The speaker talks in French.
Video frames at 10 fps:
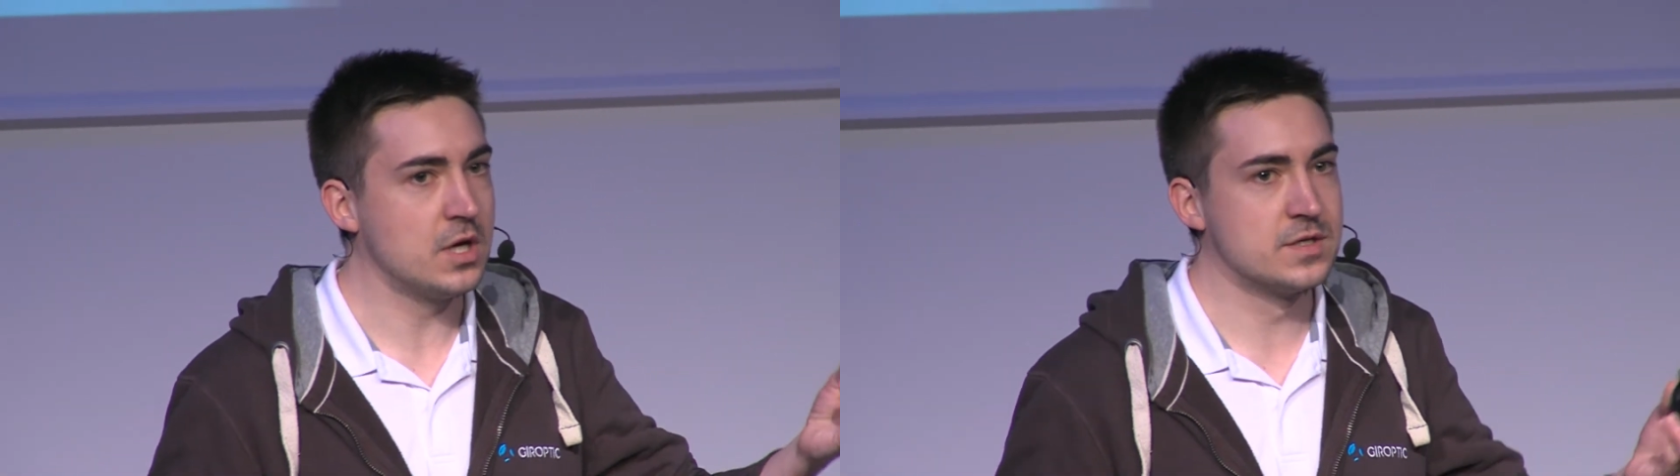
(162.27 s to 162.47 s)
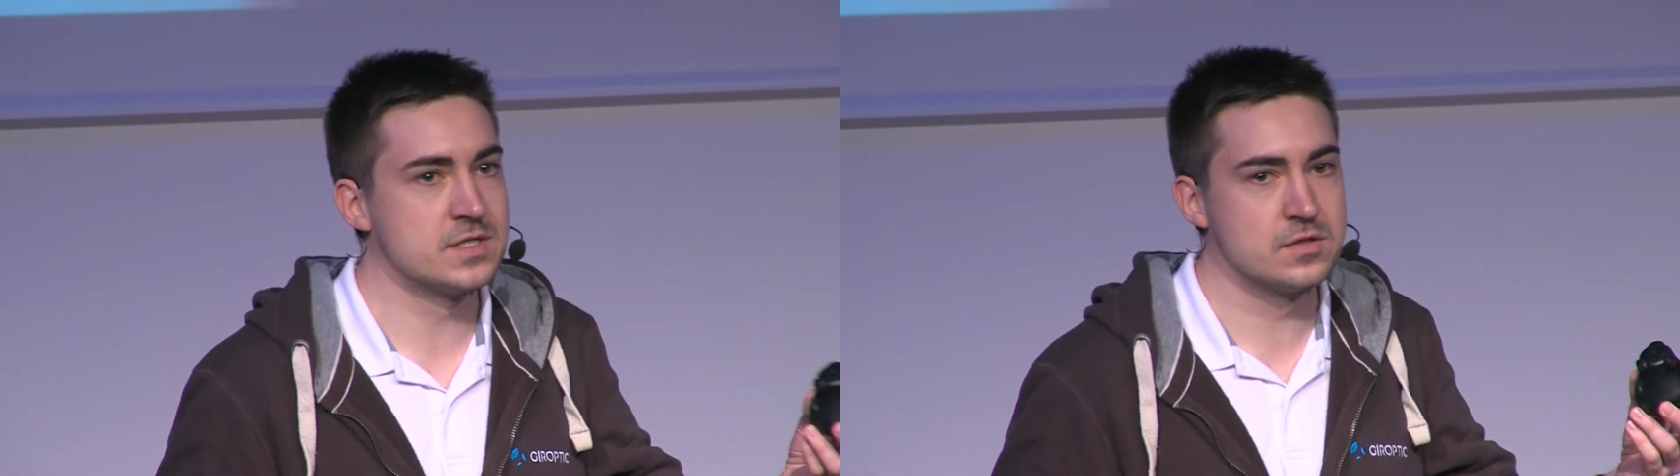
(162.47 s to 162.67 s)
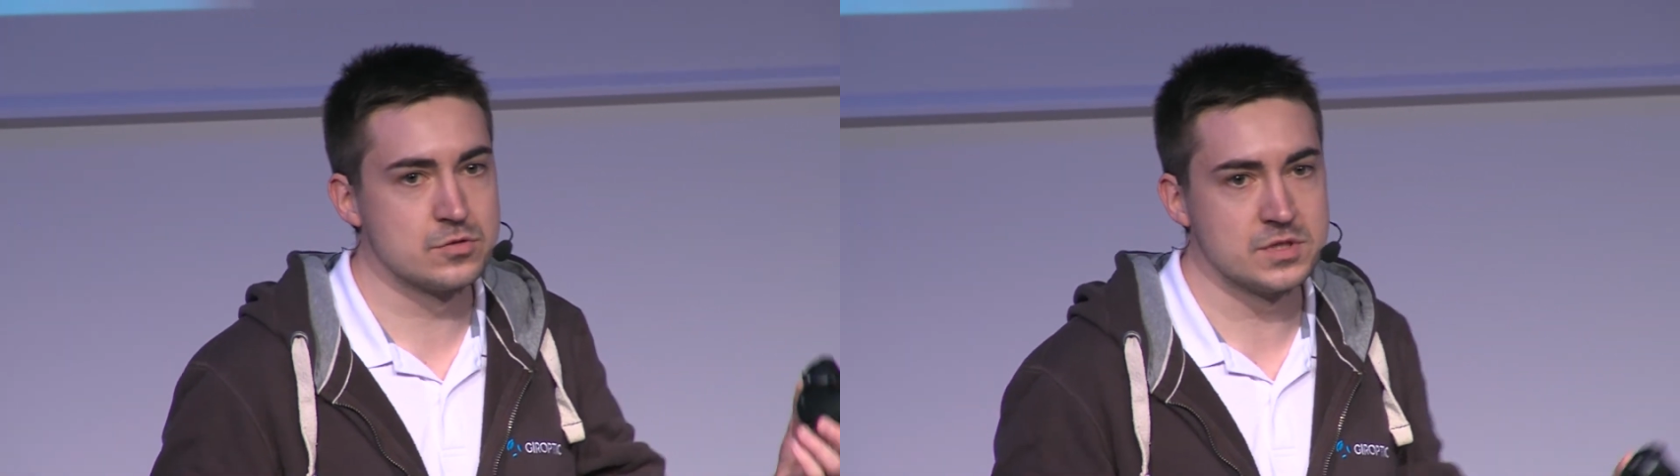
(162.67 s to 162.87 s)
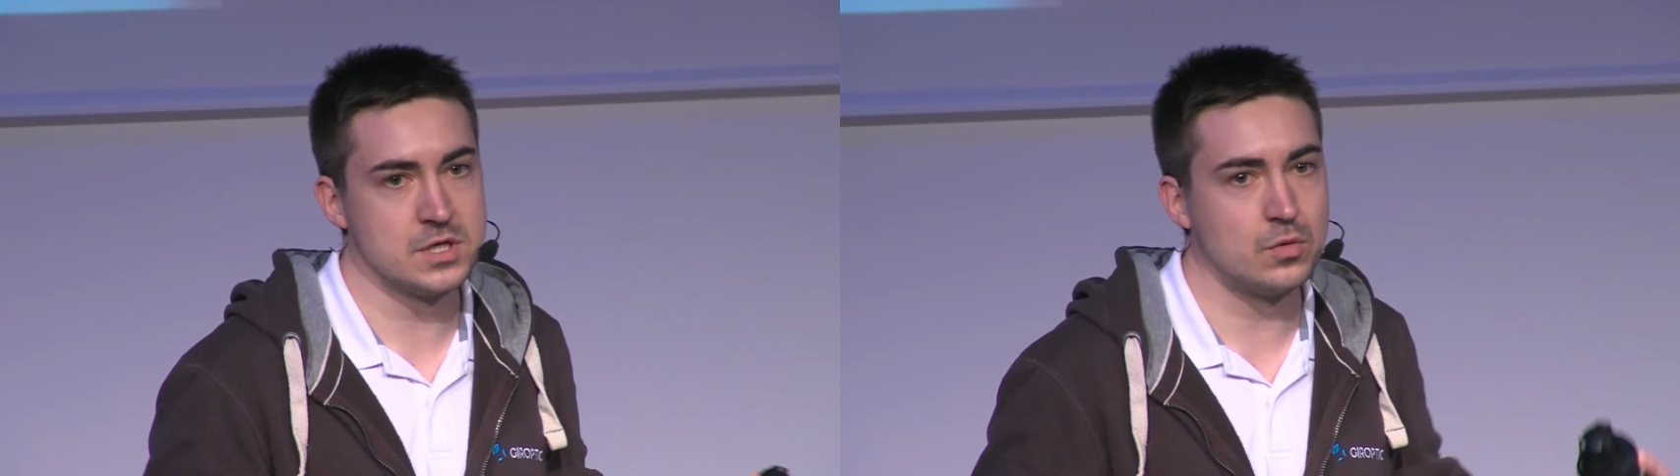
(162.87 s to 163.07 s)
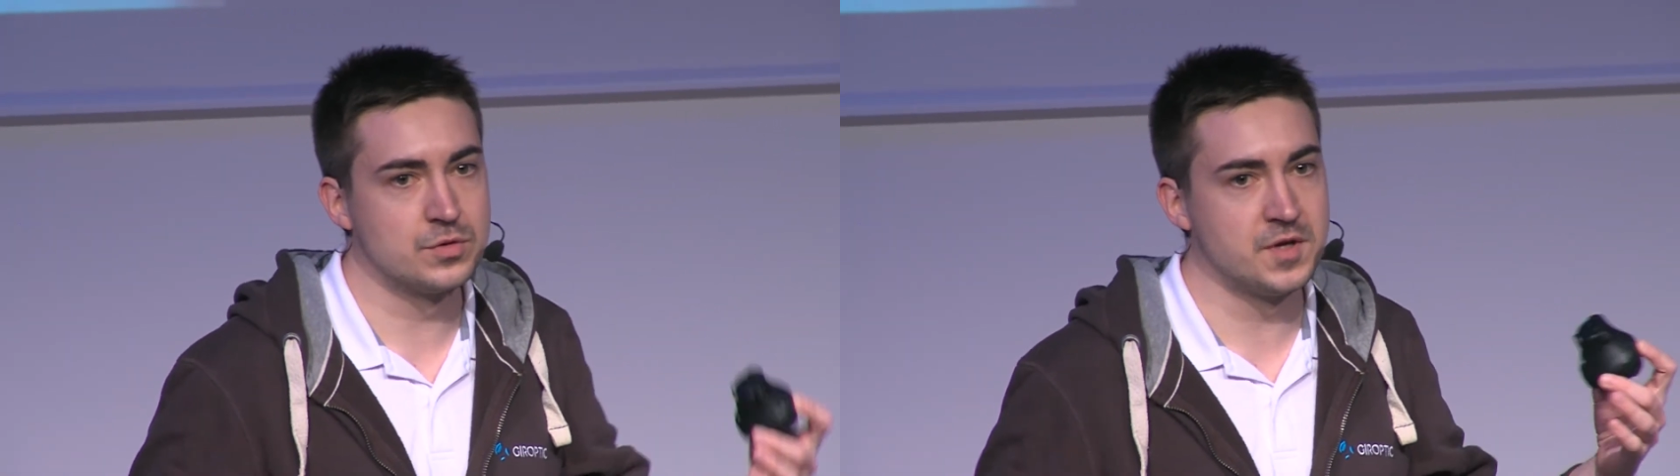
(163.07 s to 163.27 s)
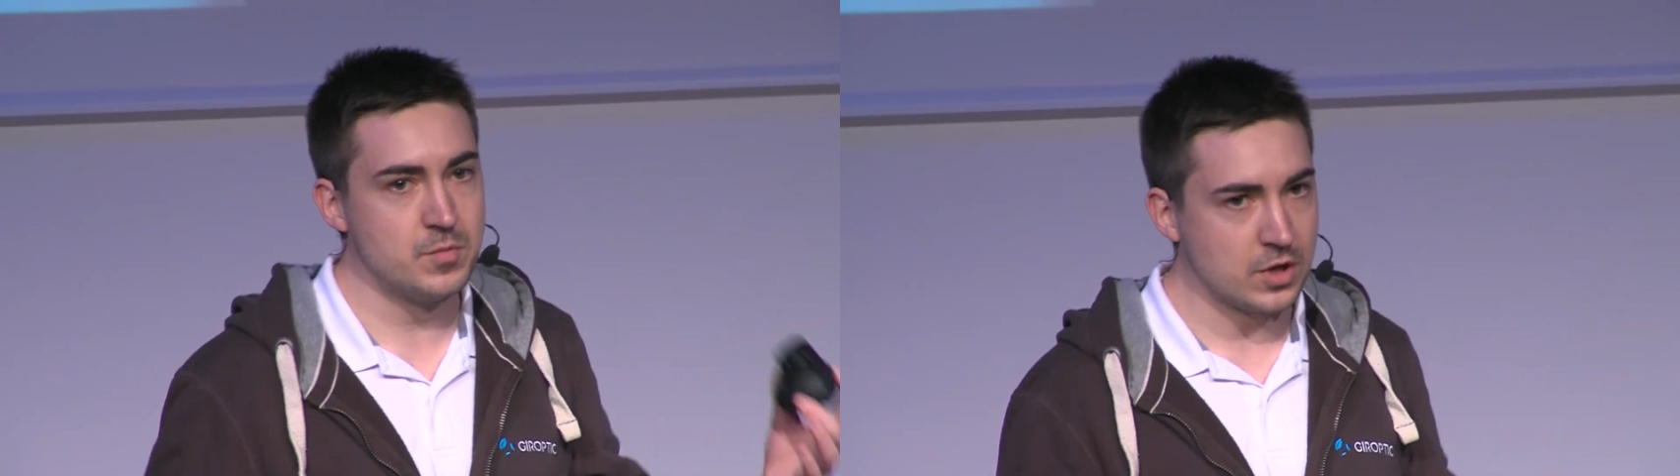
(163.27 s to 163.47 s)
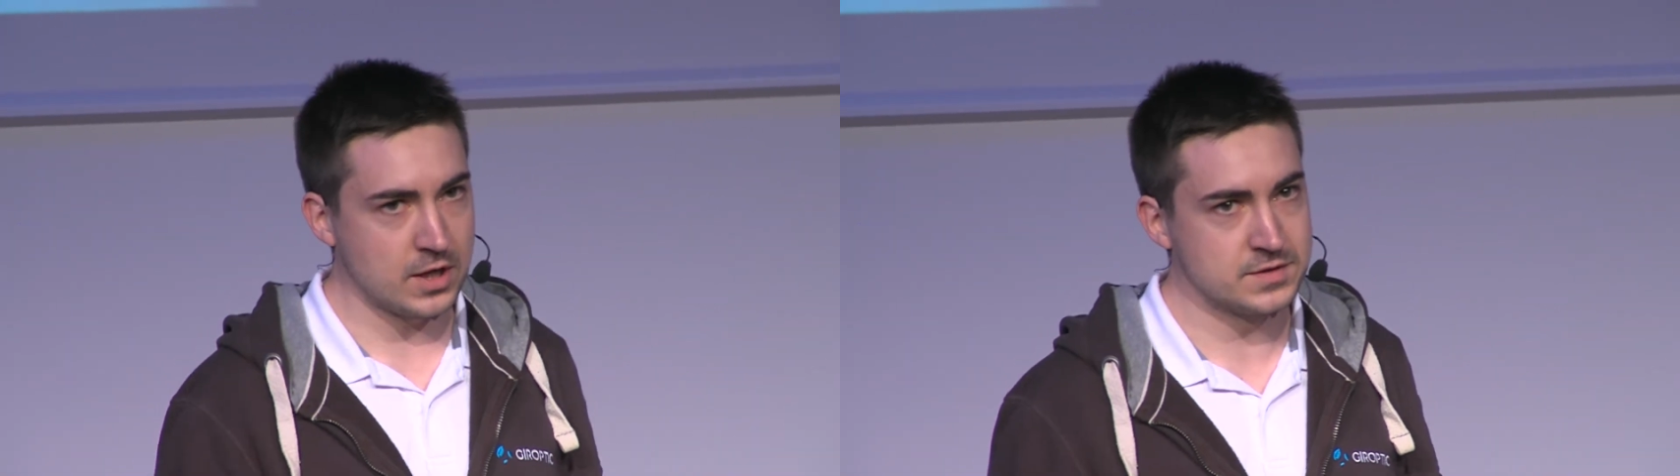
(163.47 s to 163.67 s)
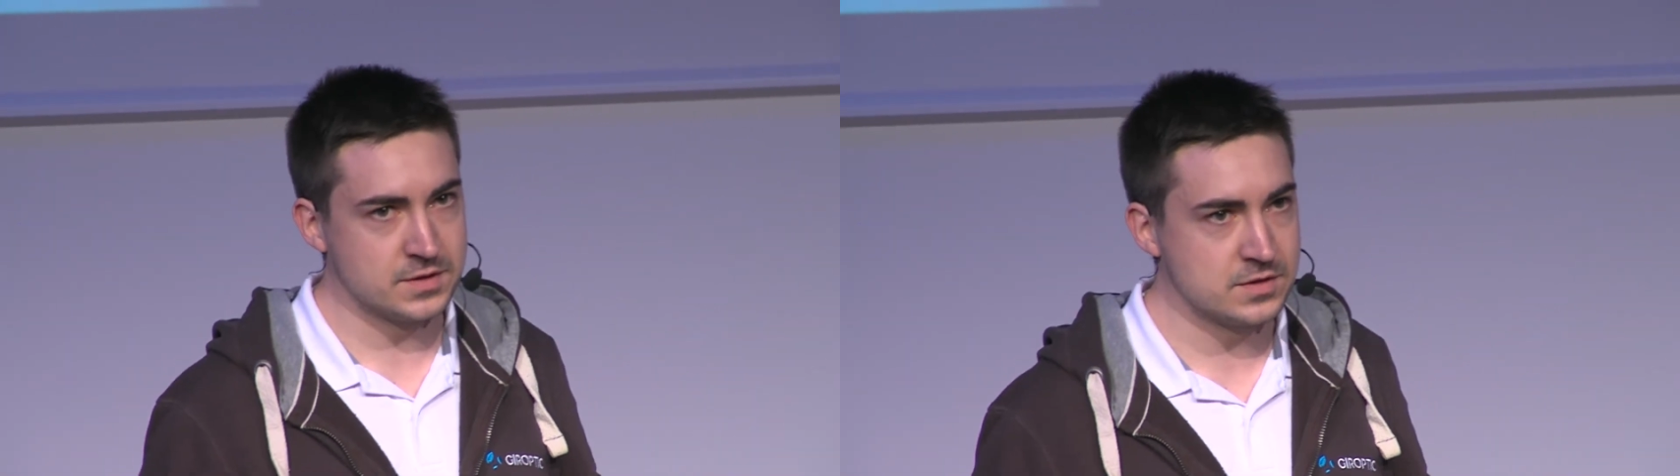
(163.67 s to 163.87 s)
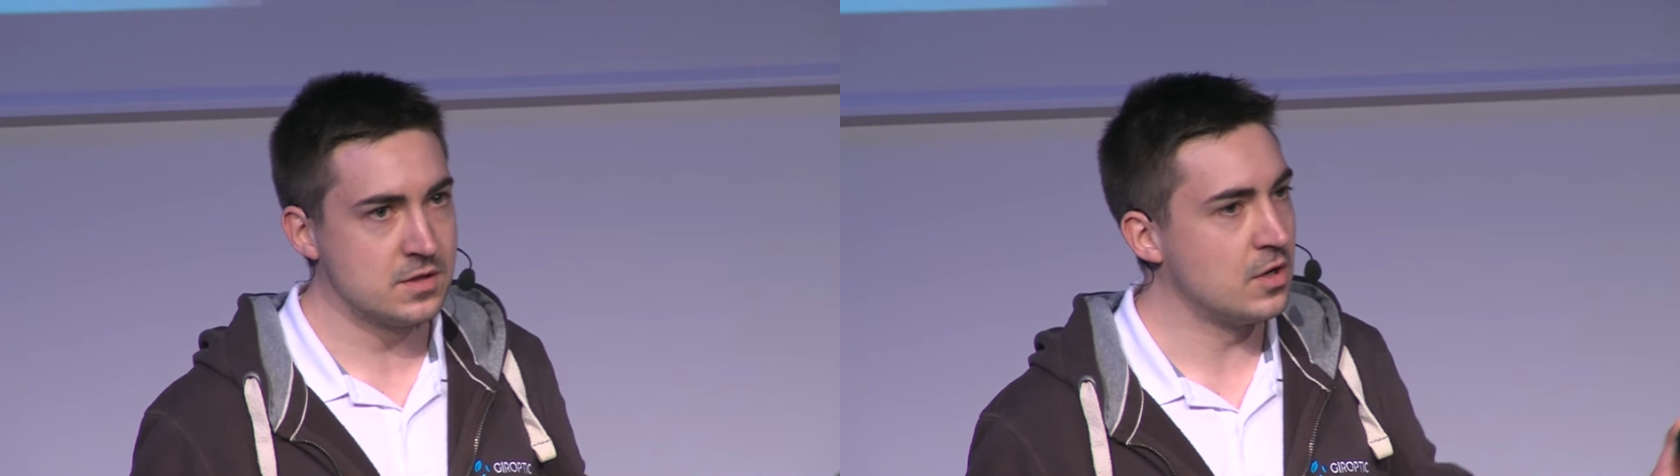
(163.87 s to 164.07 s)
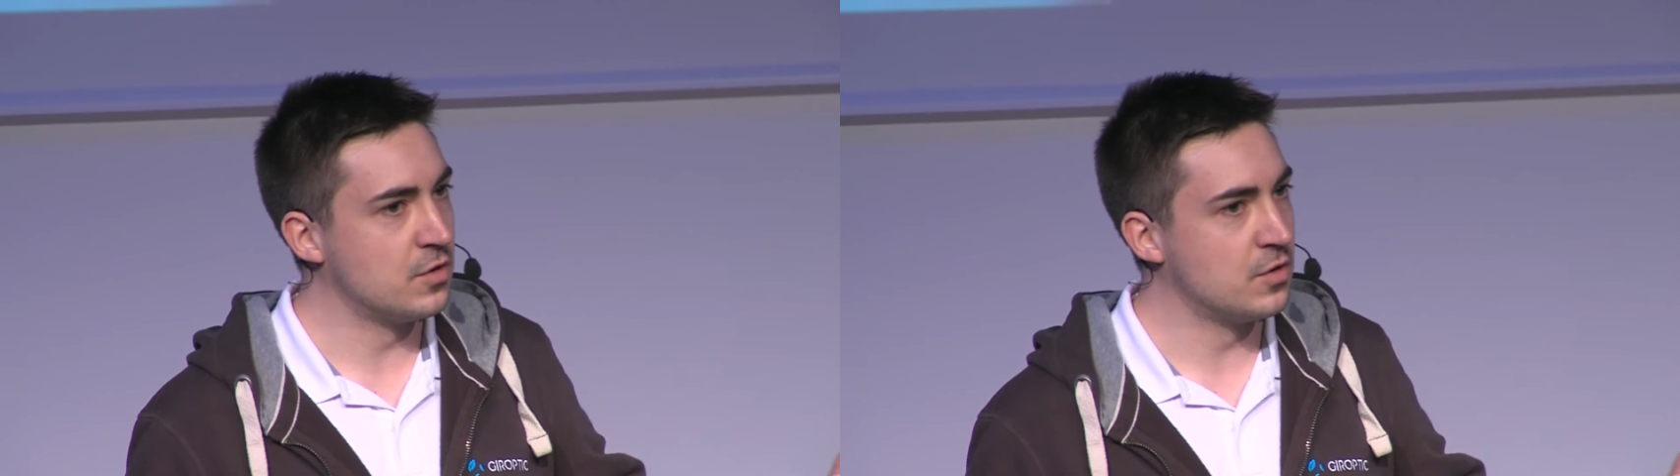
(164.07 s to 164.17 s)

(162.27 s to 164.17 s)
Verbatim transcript: c'est de se dire on démocratise